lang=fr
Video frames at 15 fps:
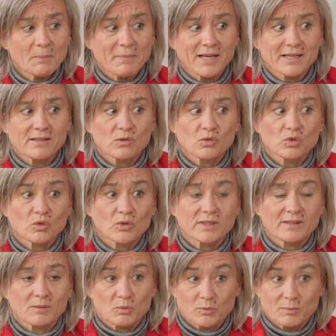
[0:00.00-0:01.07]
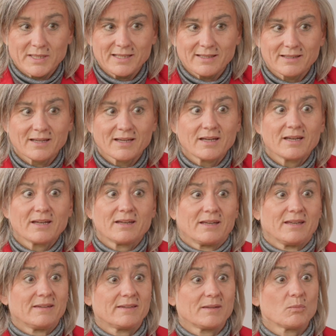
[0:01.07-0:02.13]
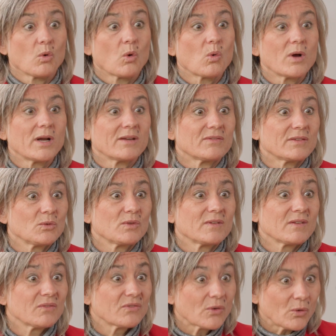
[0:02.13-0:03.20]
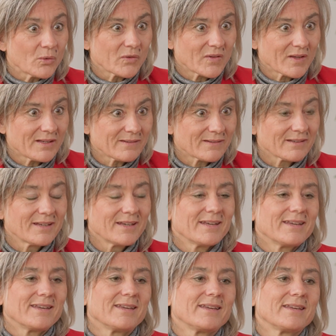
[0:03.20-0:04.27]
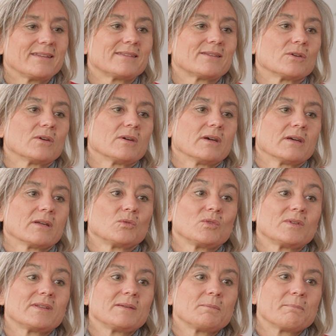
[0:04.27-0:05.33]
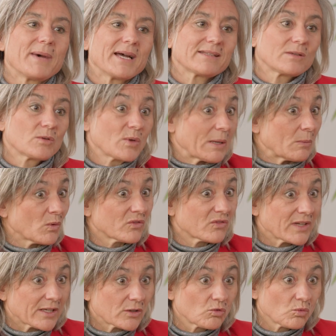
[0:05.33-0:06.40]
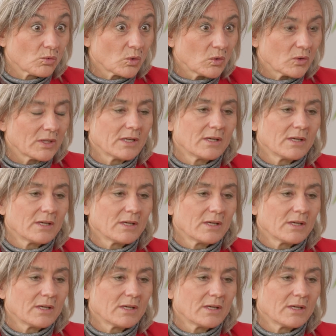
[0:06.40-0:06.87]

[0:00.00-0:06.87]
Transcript: par les autorités publiques. Et c'est pourquoi la fiducie française est euh, un outil particulièrement vertueux.